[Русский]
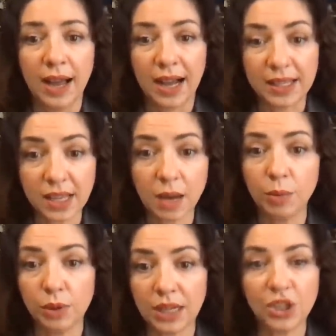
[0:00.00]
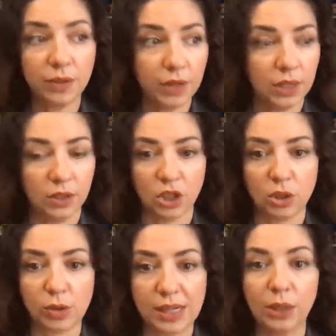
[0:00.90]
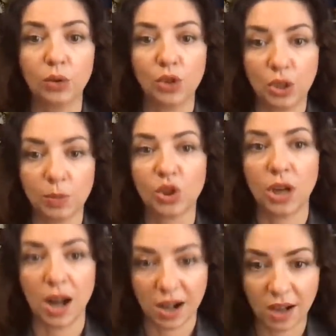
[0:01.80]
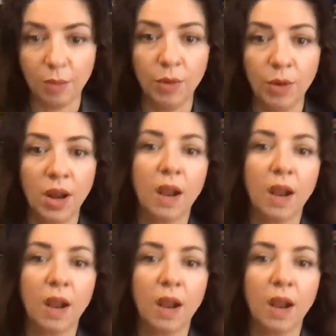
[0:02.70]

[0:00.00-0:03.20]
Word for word: хотя было очевидно, что следующим шагом